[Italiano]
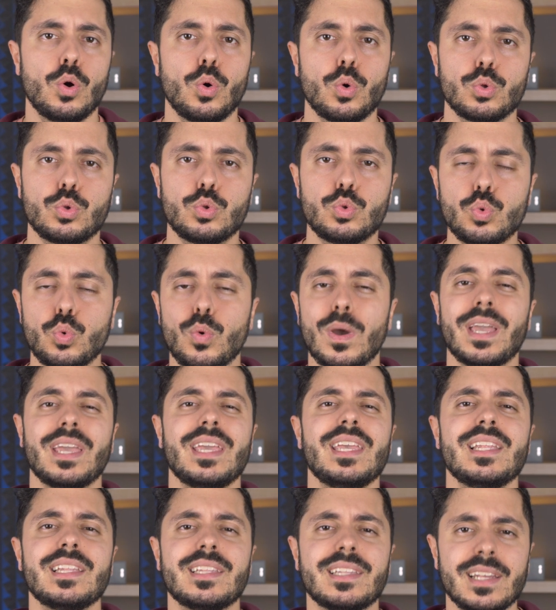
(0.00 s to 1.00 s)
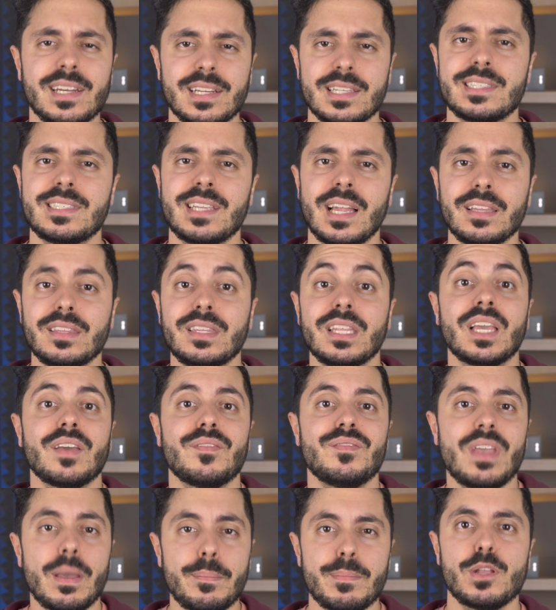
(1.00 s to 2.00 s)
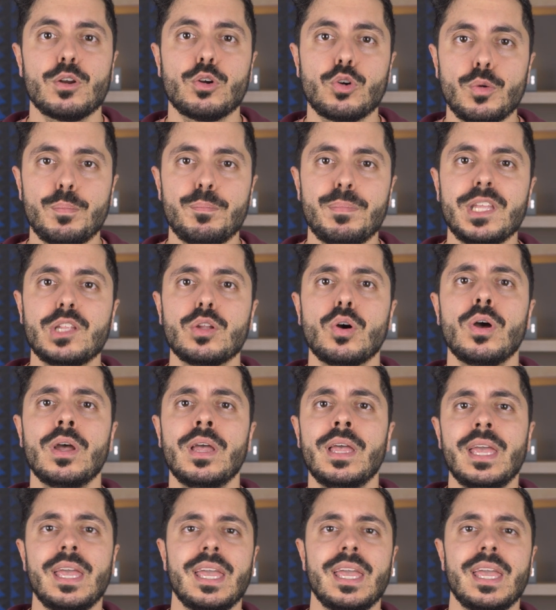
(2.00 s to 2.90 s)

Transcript: o due interessanti che vi abbiano colpito